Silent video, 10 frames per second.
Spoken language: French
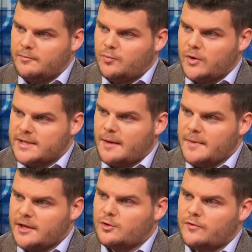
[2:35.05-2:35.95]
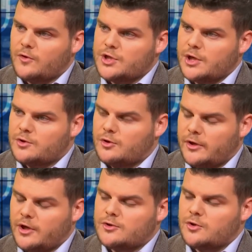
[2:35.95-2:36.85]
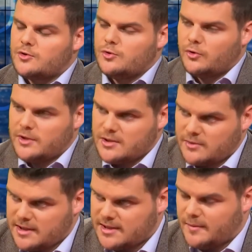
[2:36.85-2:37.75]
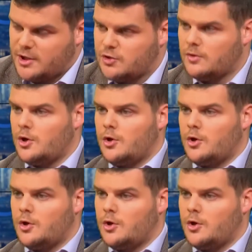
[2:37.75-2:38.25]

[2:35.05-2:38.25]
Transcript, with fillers: pour les Arméniens de franchir ce corridor sans une autorisation de l'Azerbaïdjan,